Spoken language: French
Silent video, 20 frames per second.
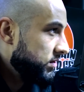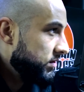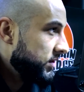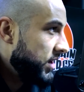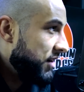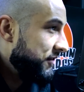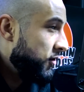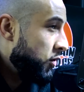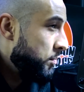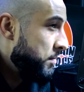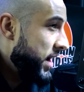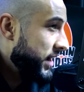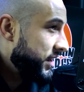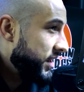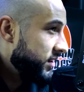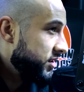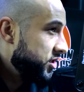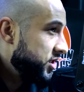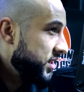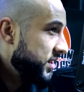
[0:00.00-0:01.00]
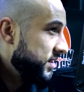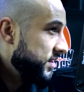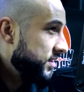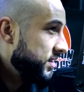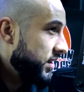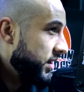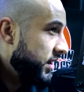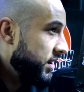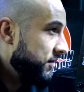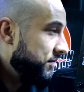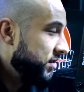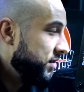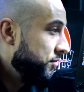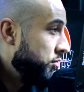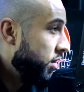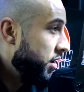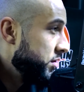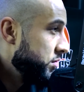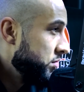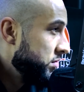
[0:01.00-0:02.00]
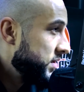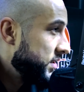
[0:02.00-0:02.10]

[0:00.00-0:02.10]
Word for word: Mhm. Dans le fond, Mac et Vite Voyou,